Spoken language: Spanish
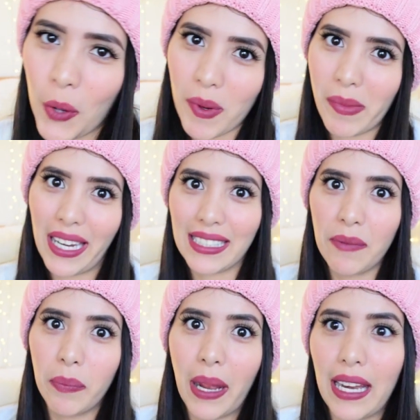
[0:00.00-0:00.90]
comprarme la
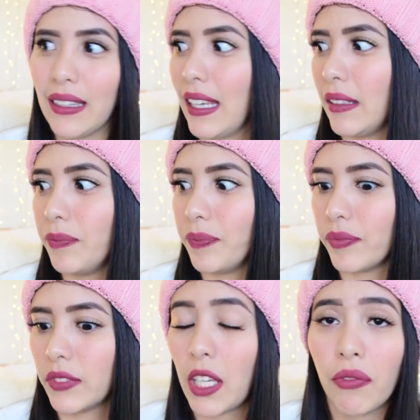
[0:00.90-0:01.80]
Zip Palette
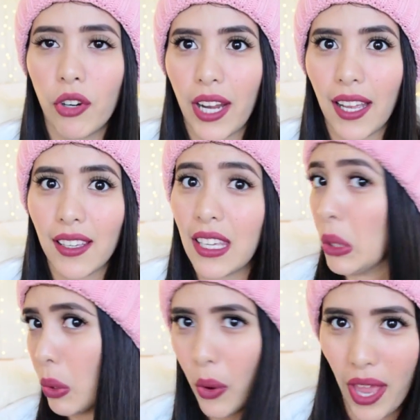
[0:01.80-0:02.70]
en Sephora y
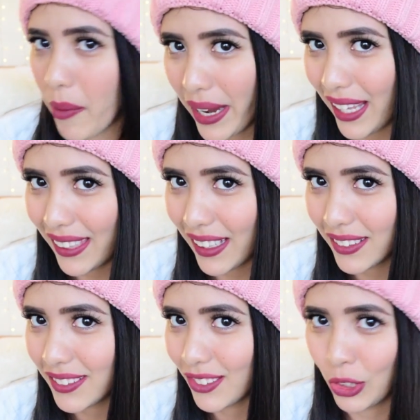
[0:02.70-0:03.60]
no es barata.
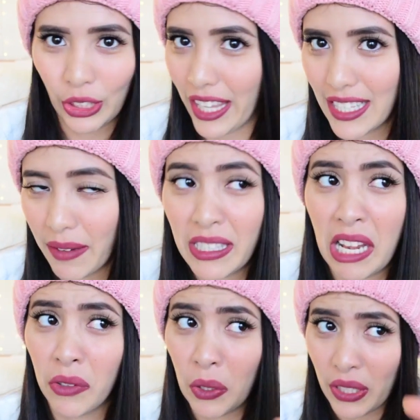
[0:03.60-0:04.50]
Ustedes saben, si
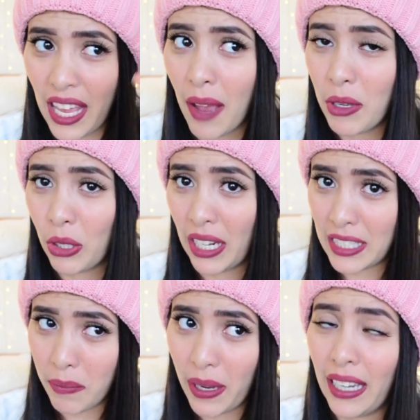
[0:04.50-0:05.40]
alguno de ustedes han visto la
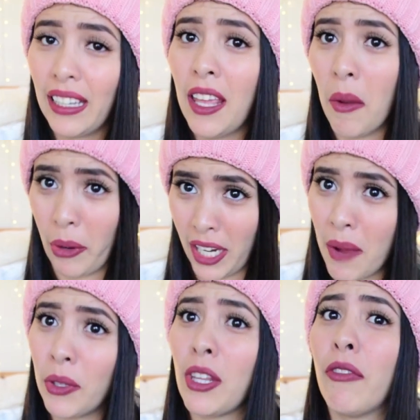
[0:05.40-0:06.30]
Zip Palette, por aquí
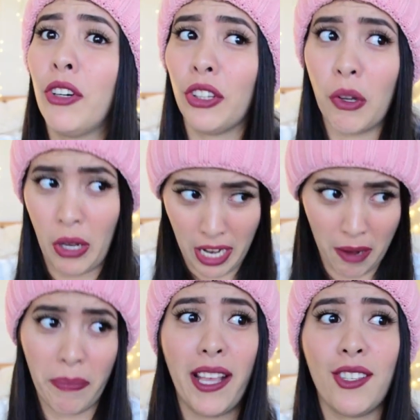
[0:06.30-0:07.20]
les poner una foto,
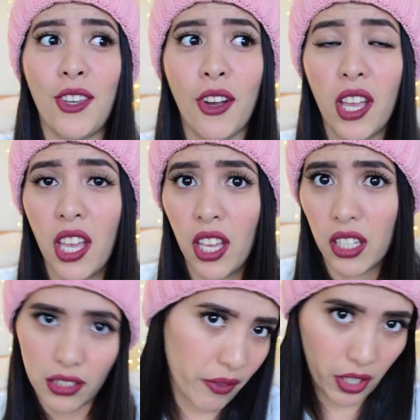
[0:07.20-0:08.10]
el precio,
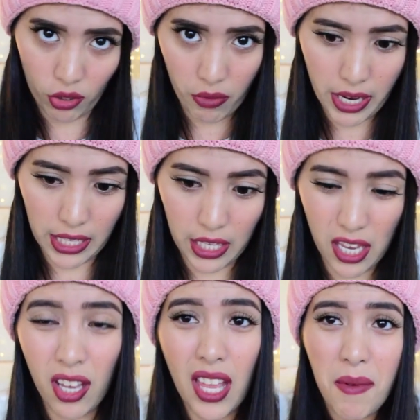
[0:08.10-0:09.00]
saben que no es barata.
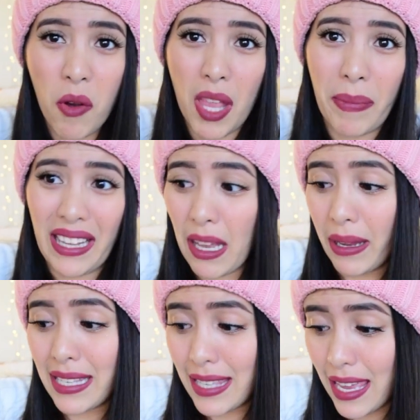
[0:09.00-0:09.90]
Y es nada más una paleta
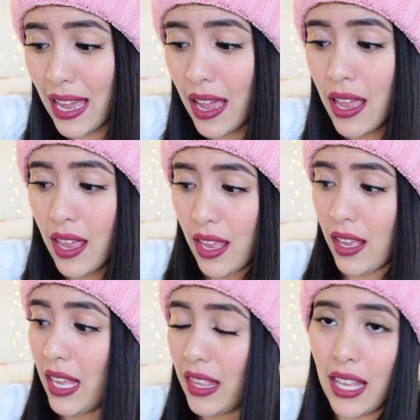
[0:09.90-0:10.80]
vacía
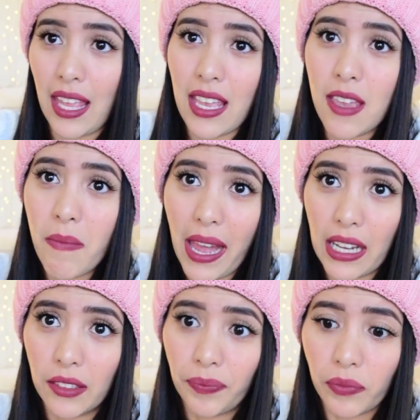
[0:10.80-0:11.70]
que tiene
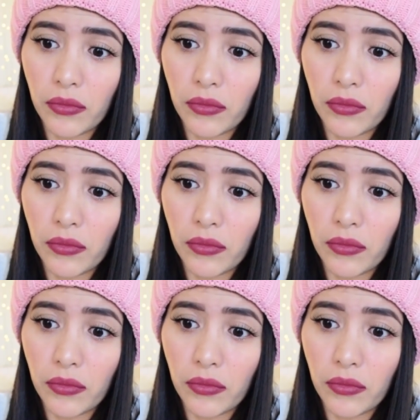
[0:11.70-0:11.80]
imán